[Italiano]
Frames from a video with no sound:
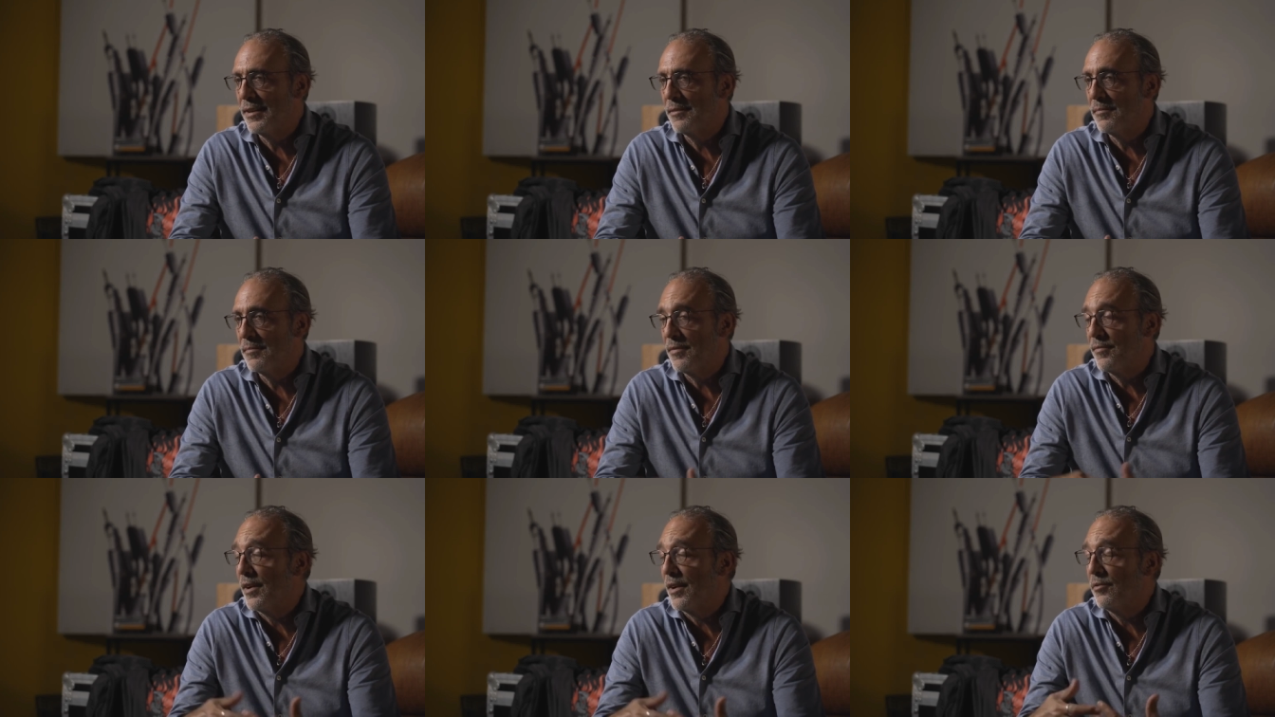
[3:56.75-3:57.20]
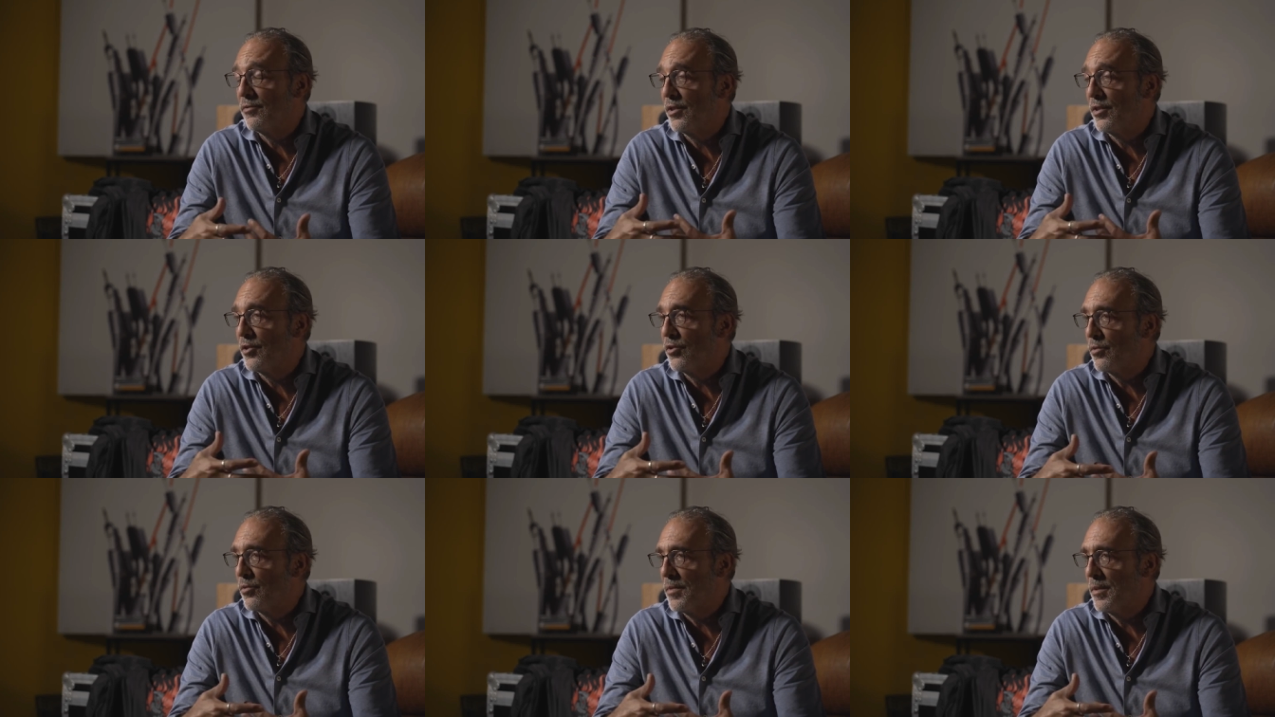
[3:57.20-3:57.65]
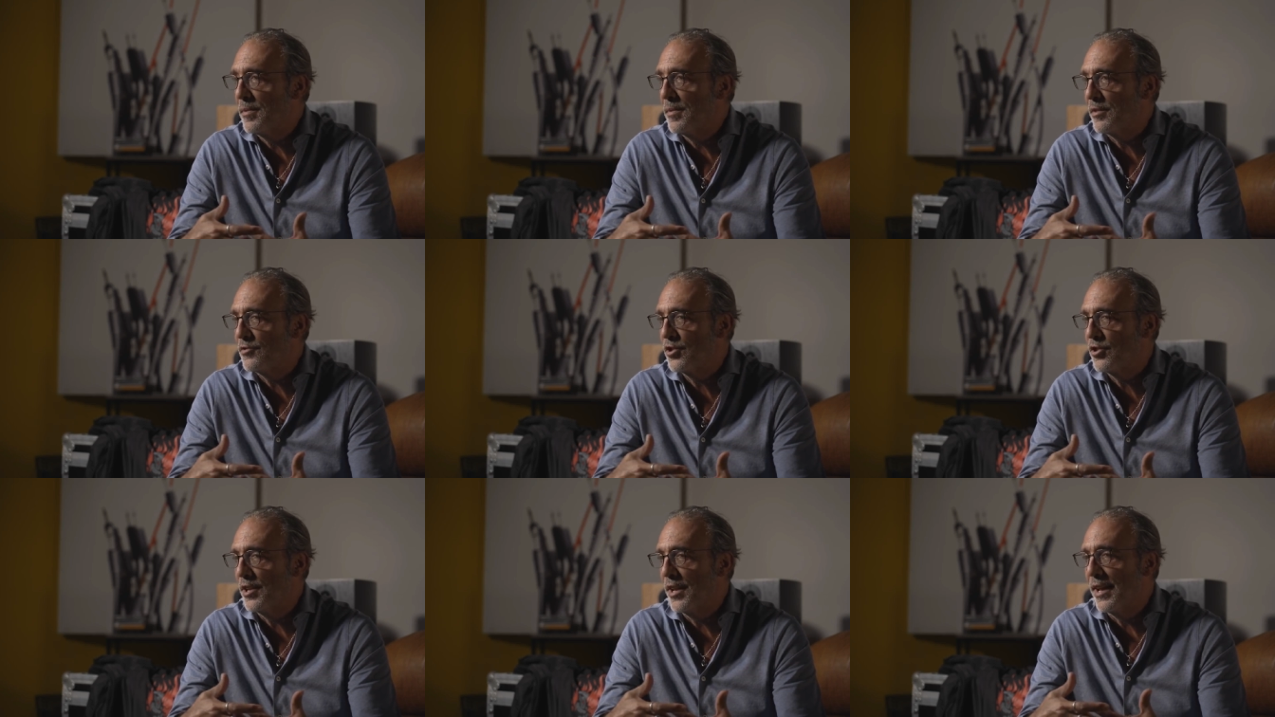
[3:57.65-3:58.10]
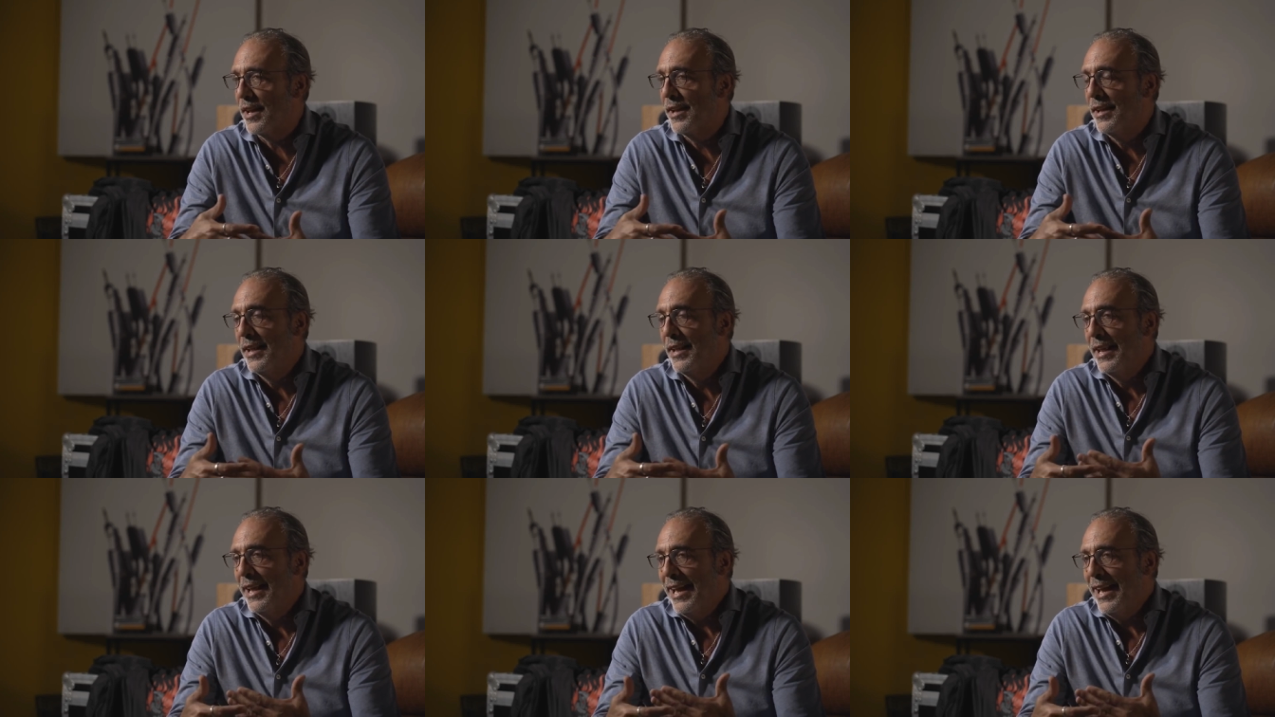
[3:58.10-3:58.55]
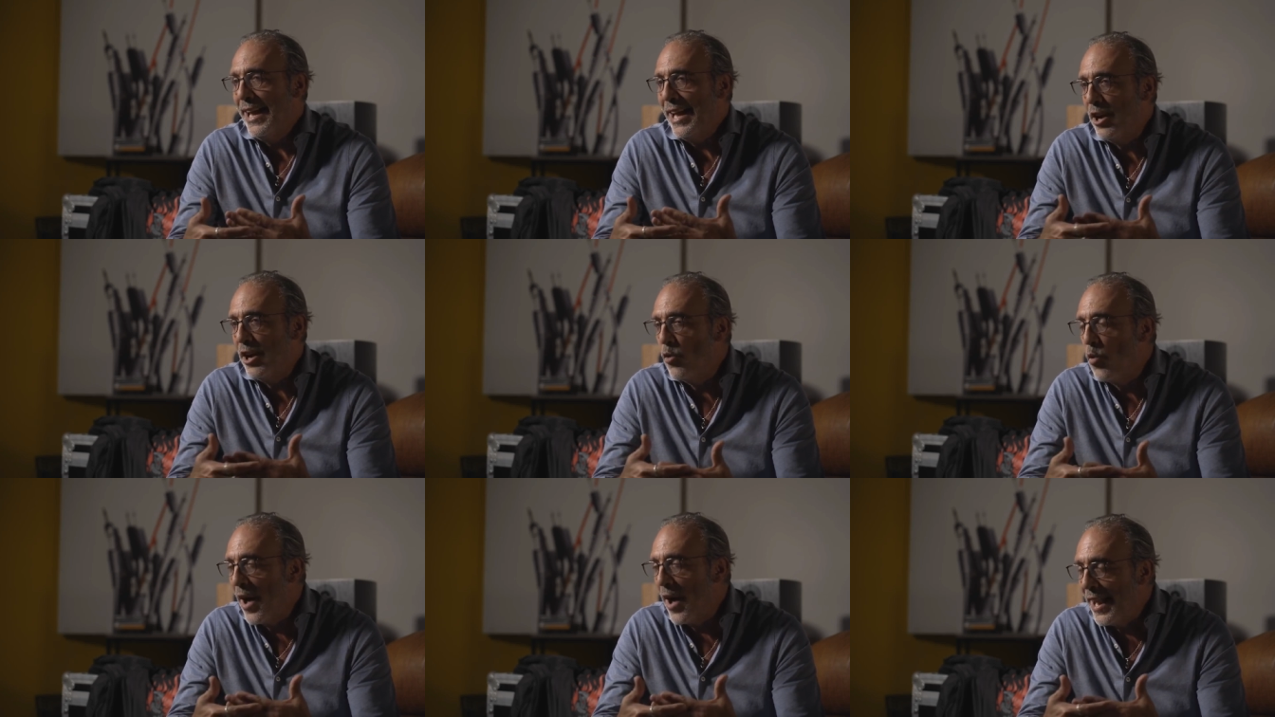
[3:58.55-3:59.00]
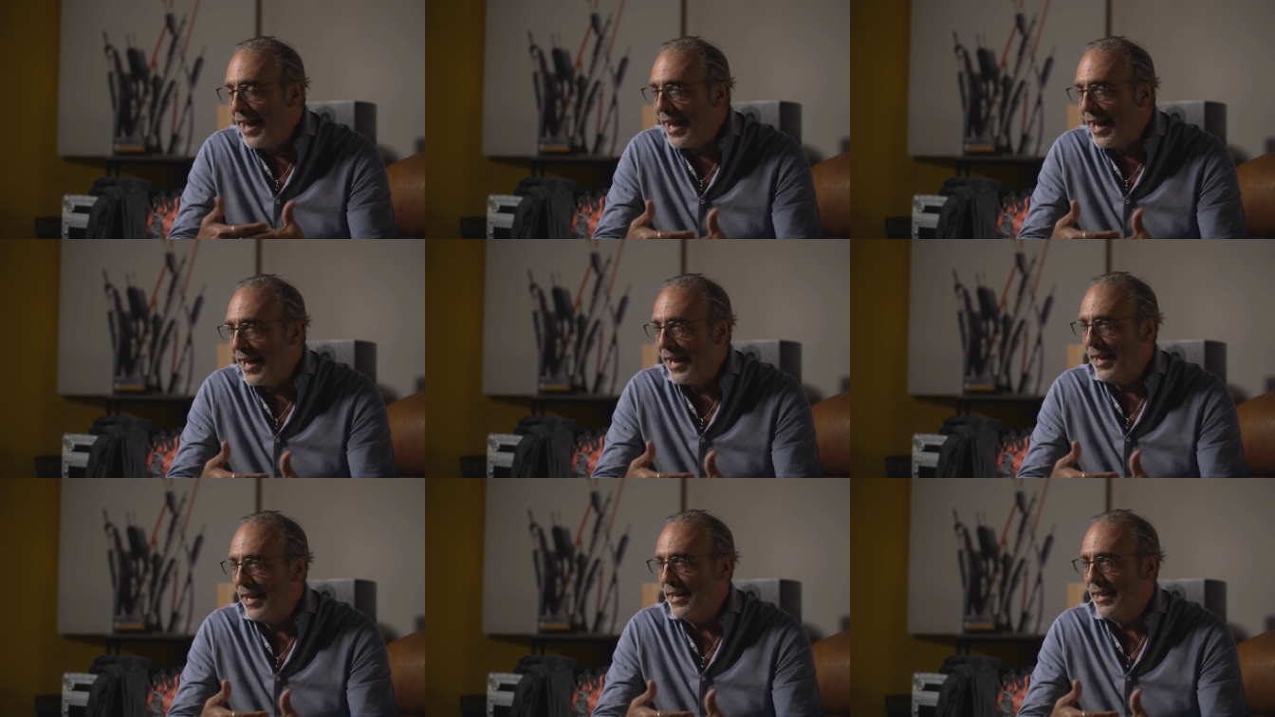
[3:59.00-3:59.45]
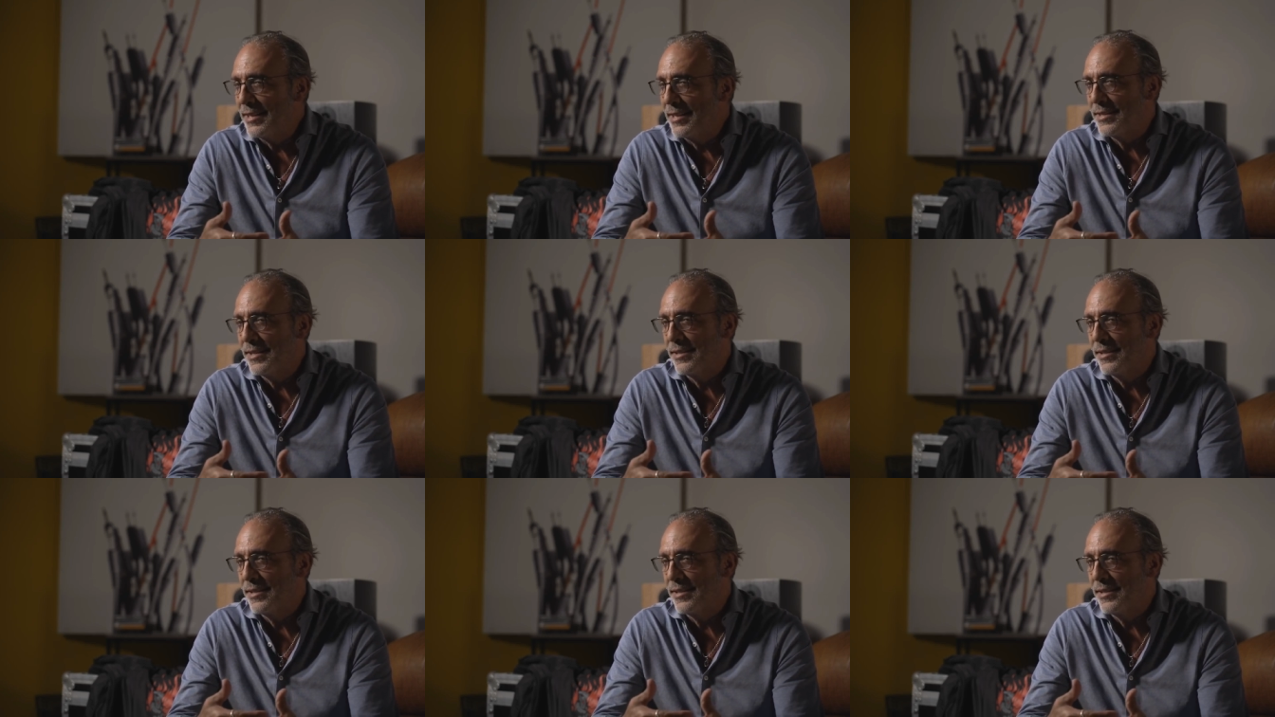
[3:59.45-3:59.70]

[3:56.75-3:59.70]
mi fa un enorme piacere. E qual è la